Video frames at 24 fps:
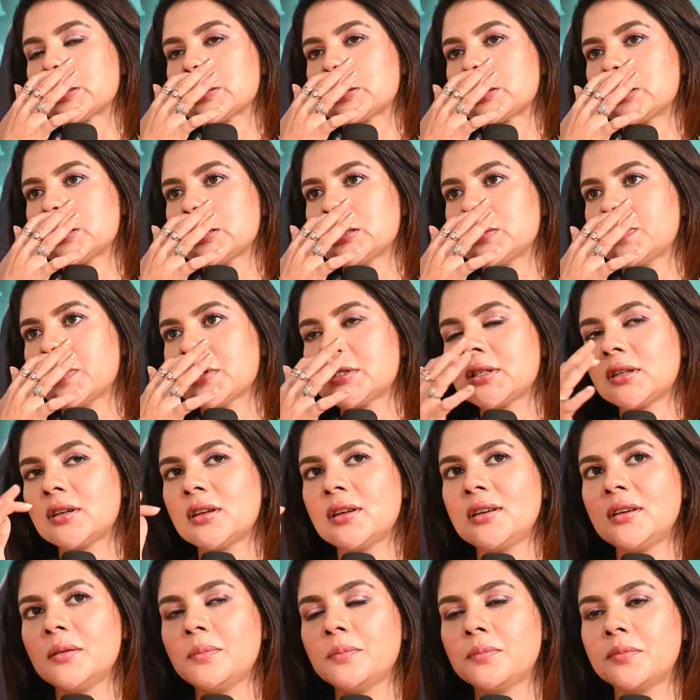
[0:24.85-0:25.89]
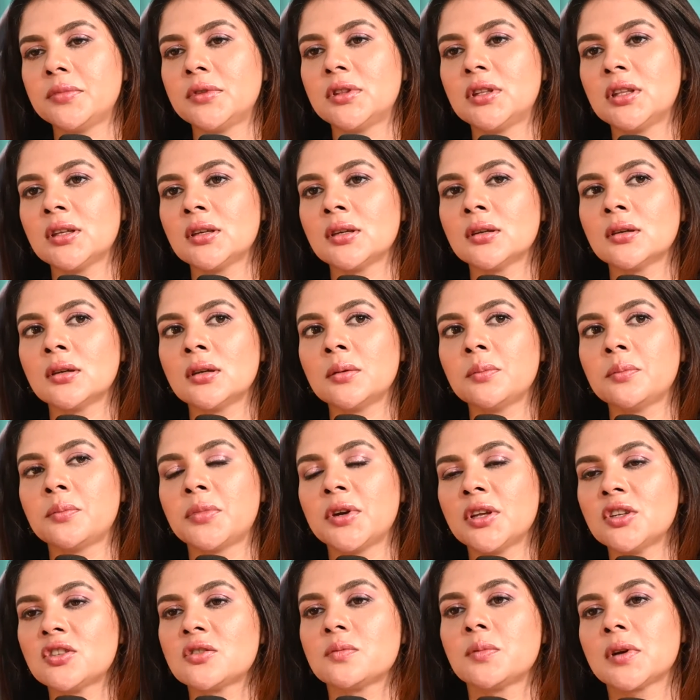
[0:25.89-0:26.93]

শি ইজ বেসিক্যালি দ্য ব্রিজ